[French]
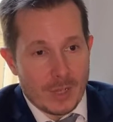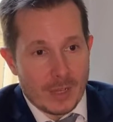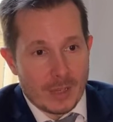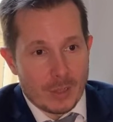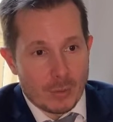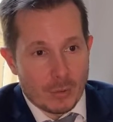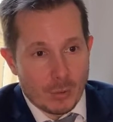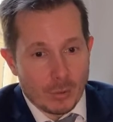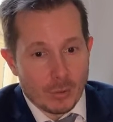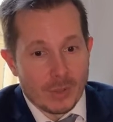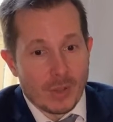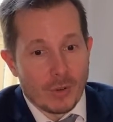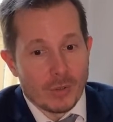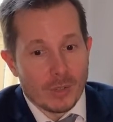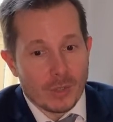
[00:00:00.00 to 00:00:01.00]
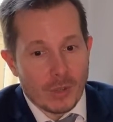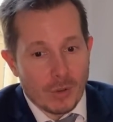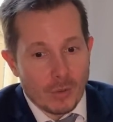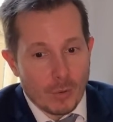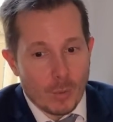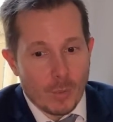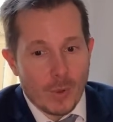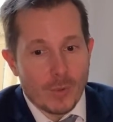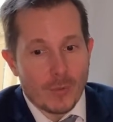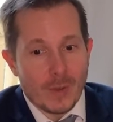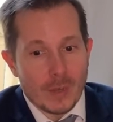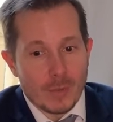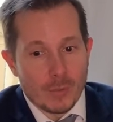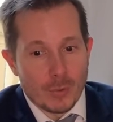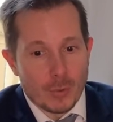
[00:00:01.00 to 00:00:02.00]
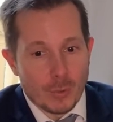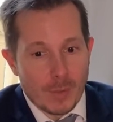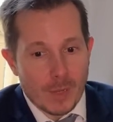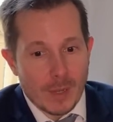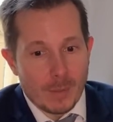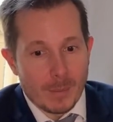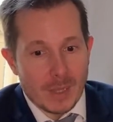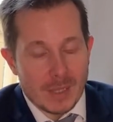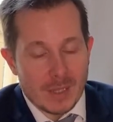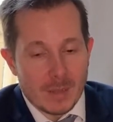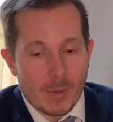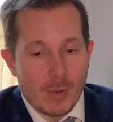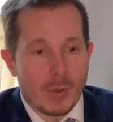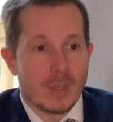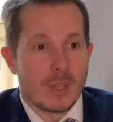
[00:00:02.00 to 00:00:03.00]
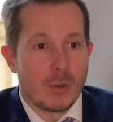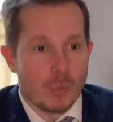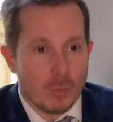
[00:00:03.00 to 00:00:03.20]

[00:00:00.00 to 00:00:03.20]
la question de dans le temps comment va évoluer un bâtiment qui est